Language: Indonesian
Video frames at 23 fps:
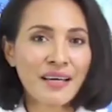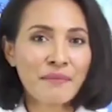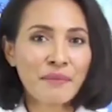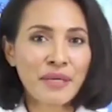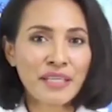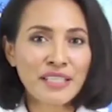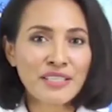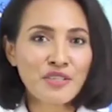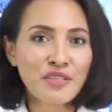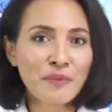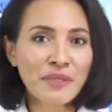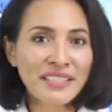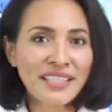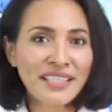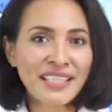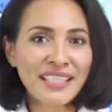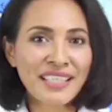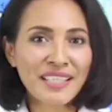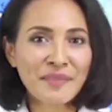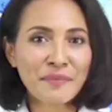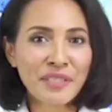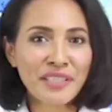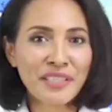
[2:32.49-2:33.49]
Bagi sobat yang
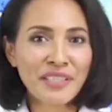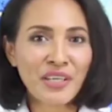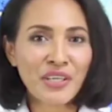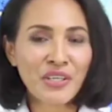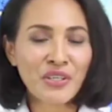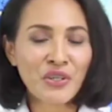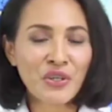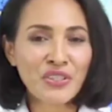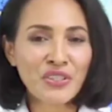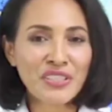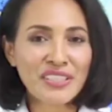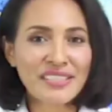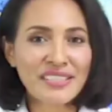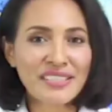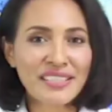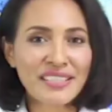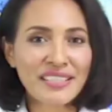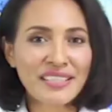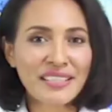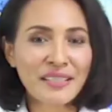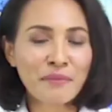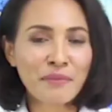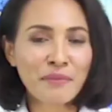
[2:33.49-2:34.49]
ingin mengetahui
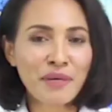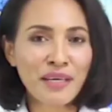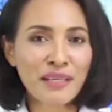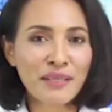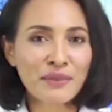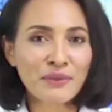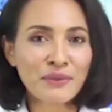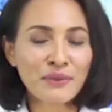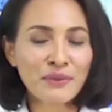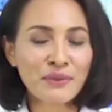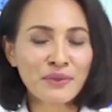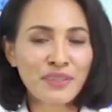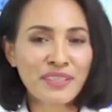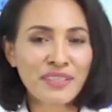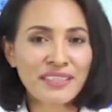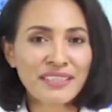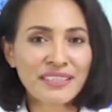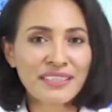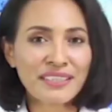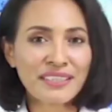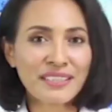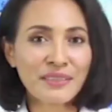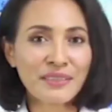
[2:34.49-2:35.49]
kondisi terbaru
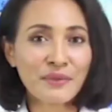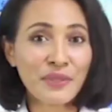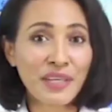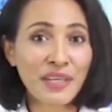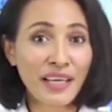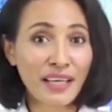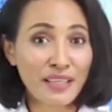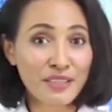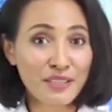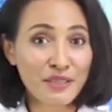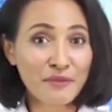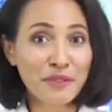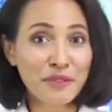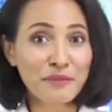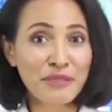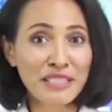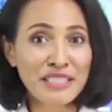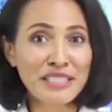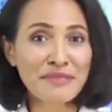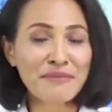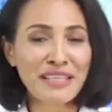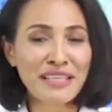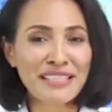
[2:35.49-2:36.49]
di wilayah sobat
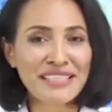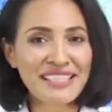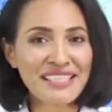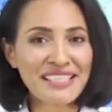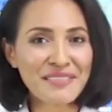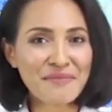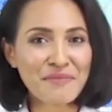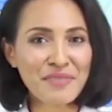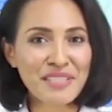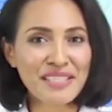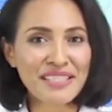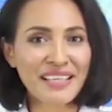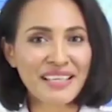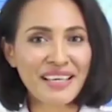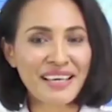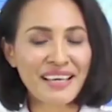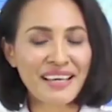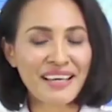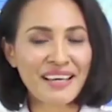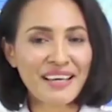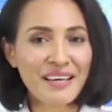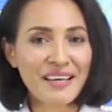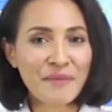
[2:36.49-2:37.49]
masing-masing,
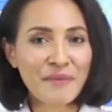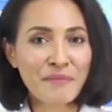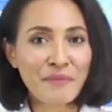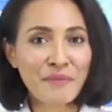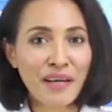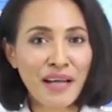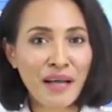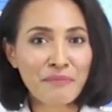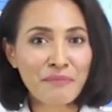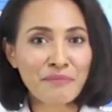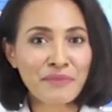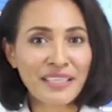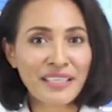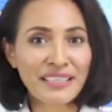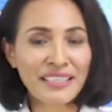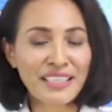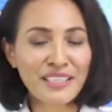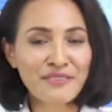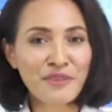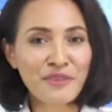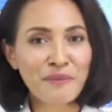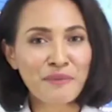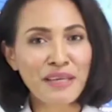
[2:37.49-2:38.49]
bisa
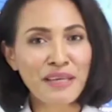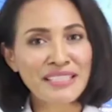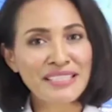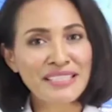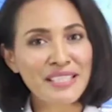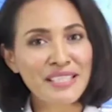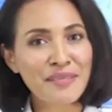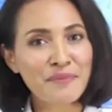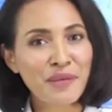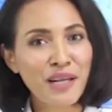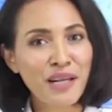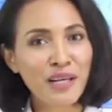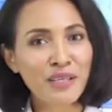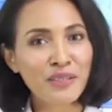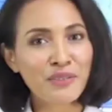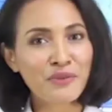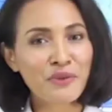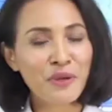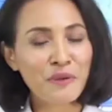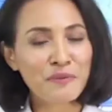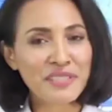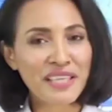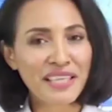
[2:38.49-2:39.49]
mengupdate informasi melalui
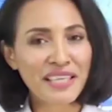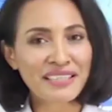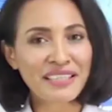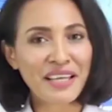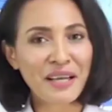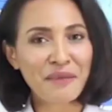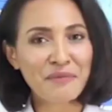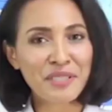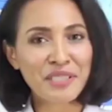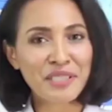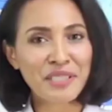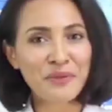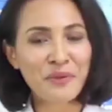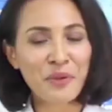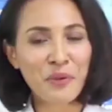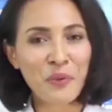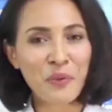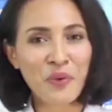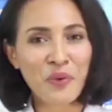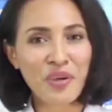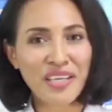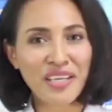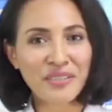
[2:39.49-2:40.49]
website kami di
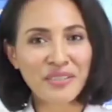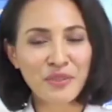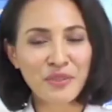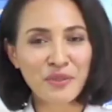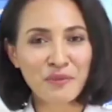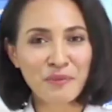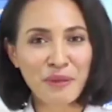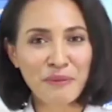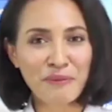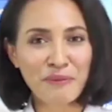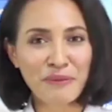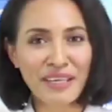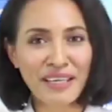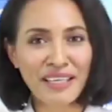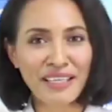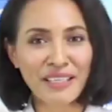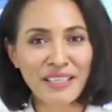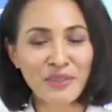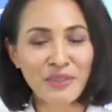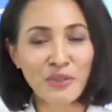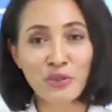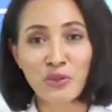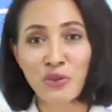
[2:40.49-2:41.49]

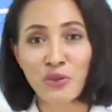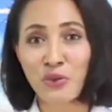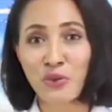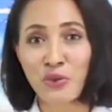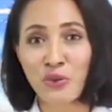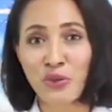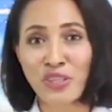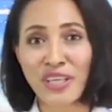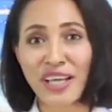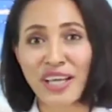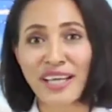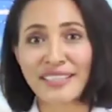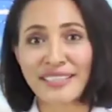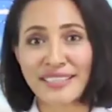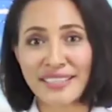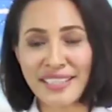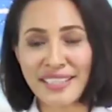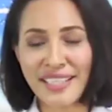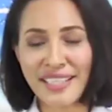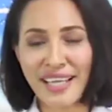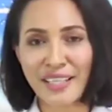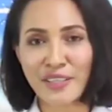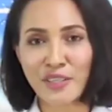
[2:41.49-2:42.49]
www.bmkg.go.id
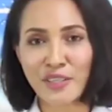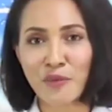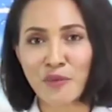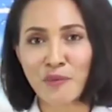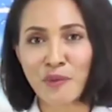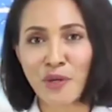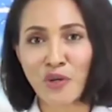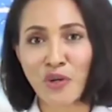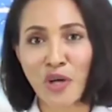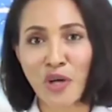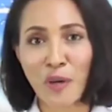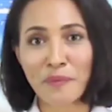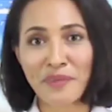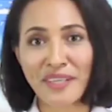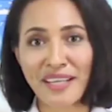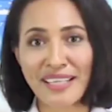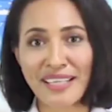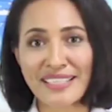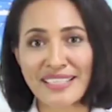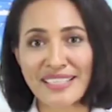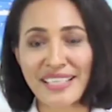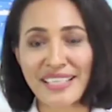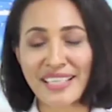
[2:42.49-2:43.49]
atau melalui
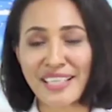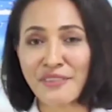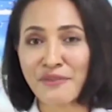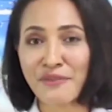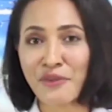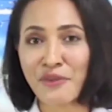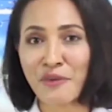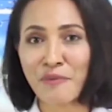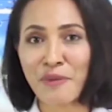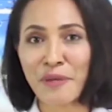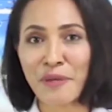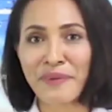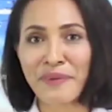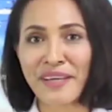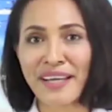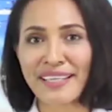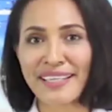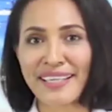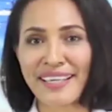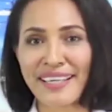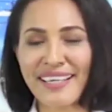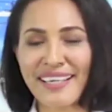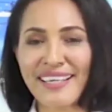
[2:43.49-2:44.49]
aplikasi Info
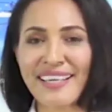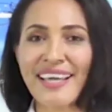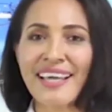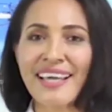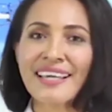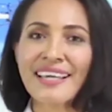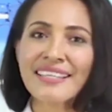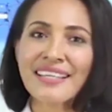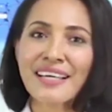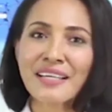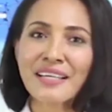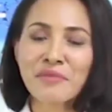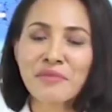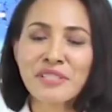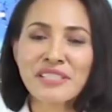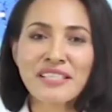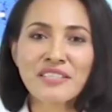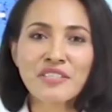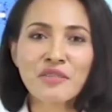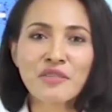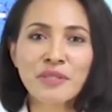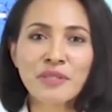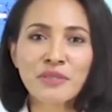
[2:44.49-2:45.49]
BMKG yang
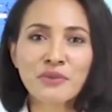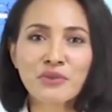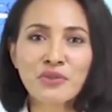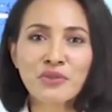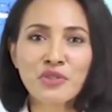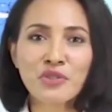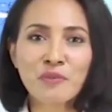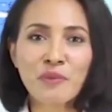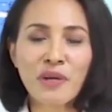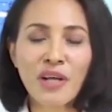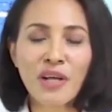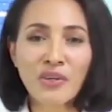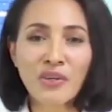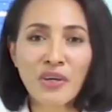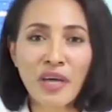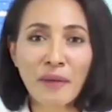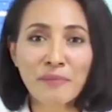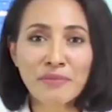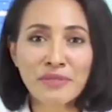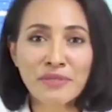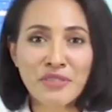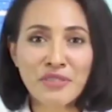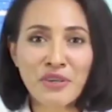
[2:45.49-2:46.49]
bisa sobat unduh
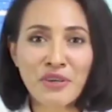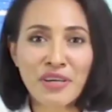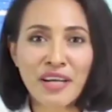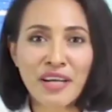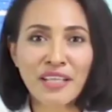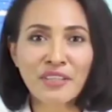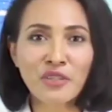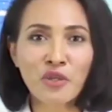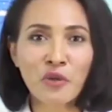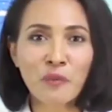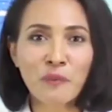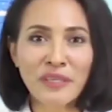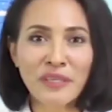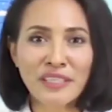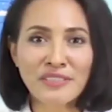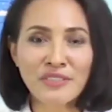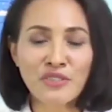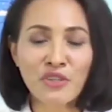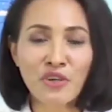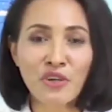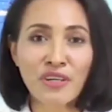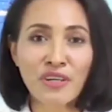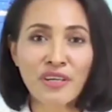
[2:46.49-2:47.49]
melalui App Store atau Play
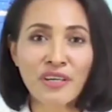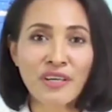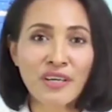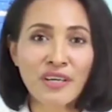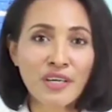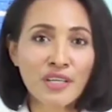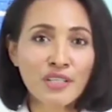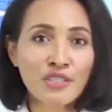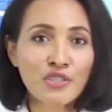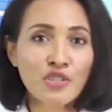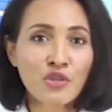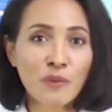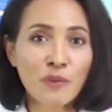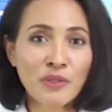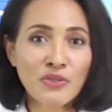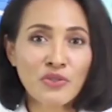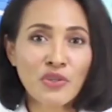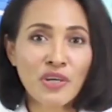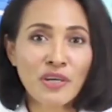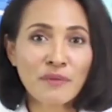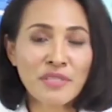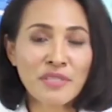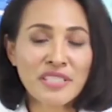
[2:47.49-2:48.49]
Store.
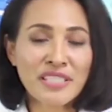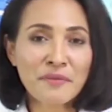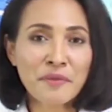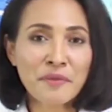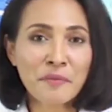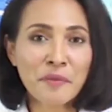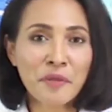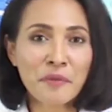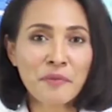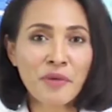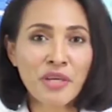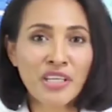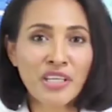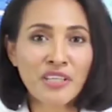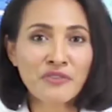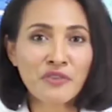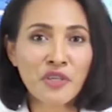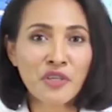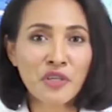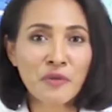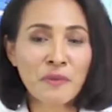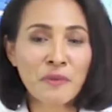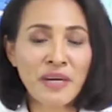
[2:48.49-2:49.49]
Sobat juga bisa memperbarui
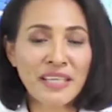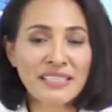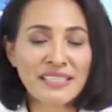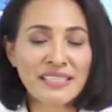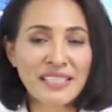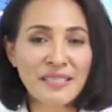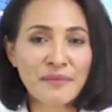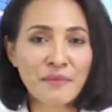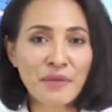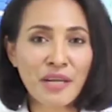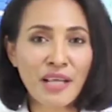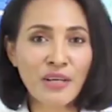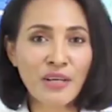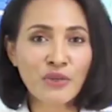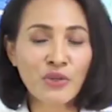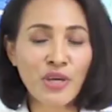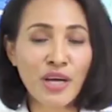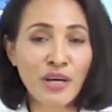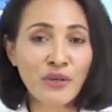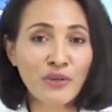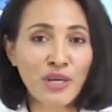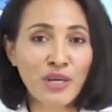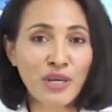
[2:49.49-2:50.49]
informasi
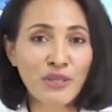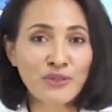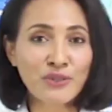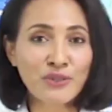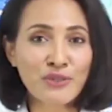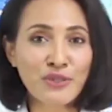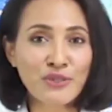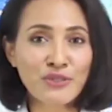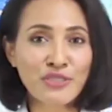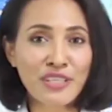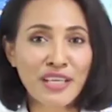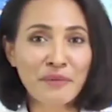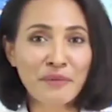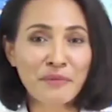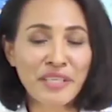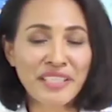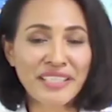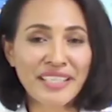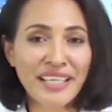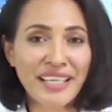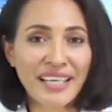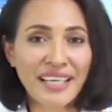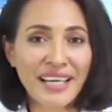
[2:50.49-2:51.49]
melalui akun-akun sosial
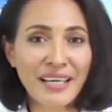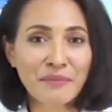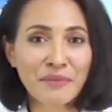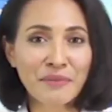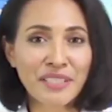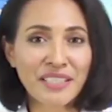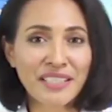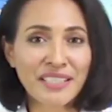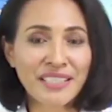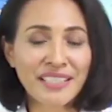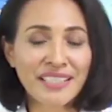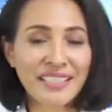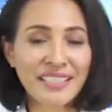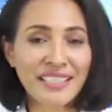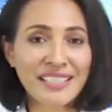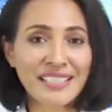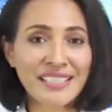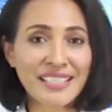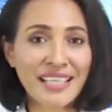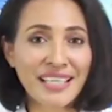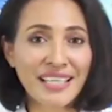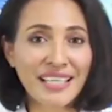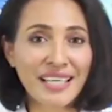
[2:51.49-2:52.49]
media kami di
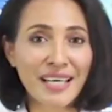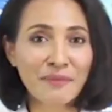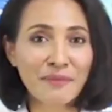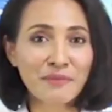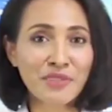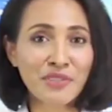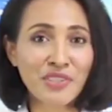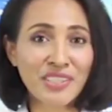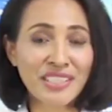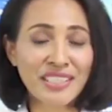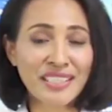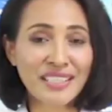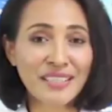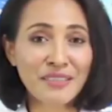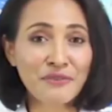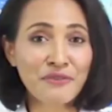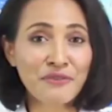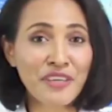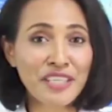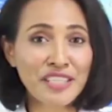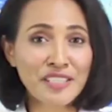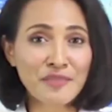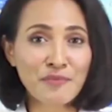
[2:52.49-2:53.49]
Instagram, Twitter,
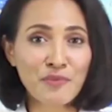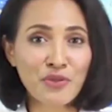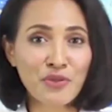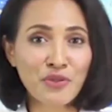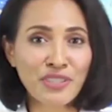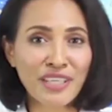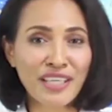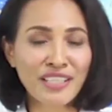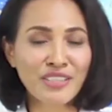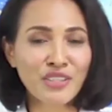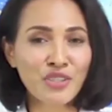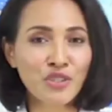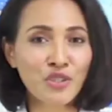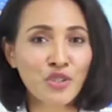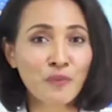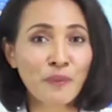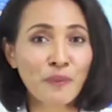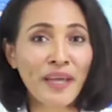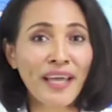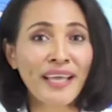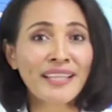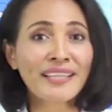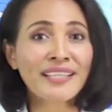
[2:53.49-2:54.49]
Facebook, dan
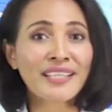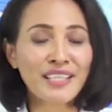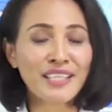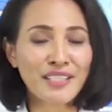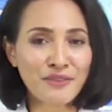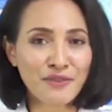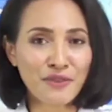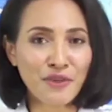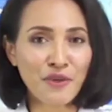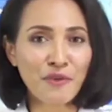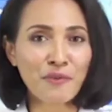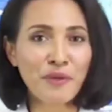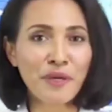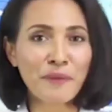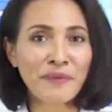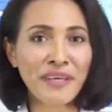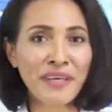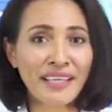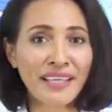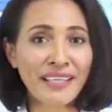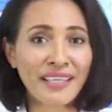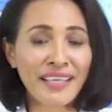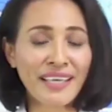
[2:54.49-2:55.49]
YouTube at Info
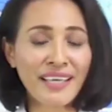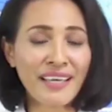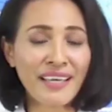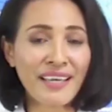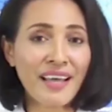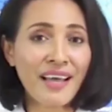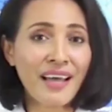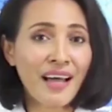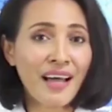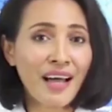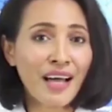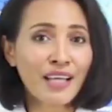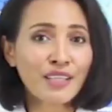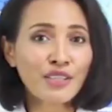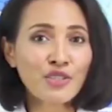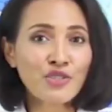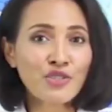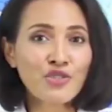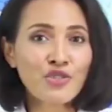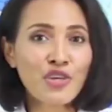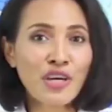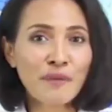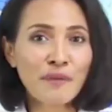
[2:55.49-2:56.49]
BMKG
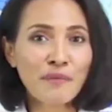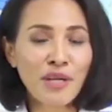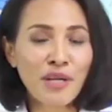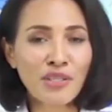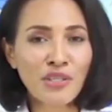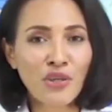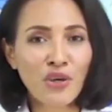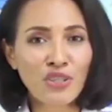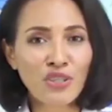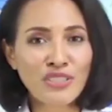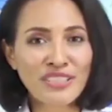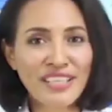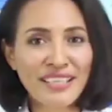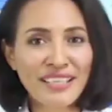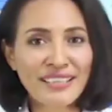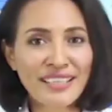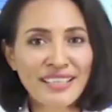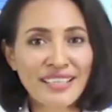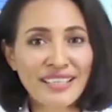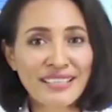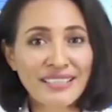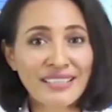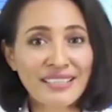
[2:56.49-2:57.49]
atau juga melalui call
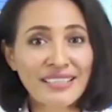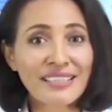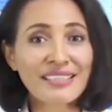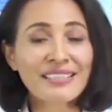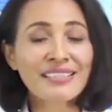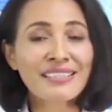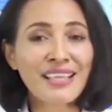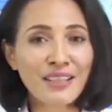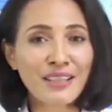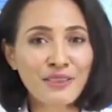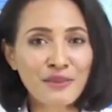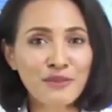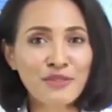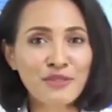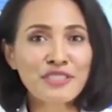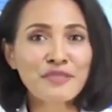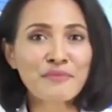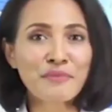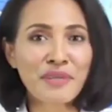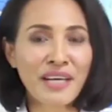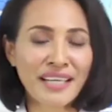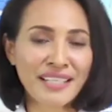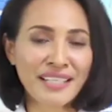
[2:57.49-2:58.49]
center di
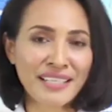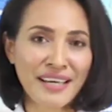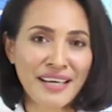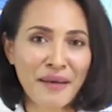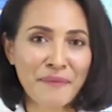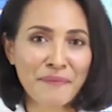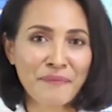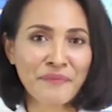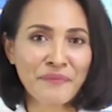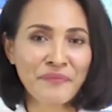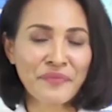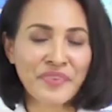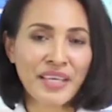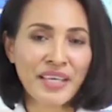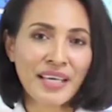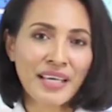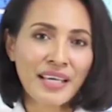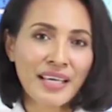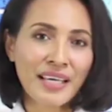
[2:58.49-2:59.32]
196.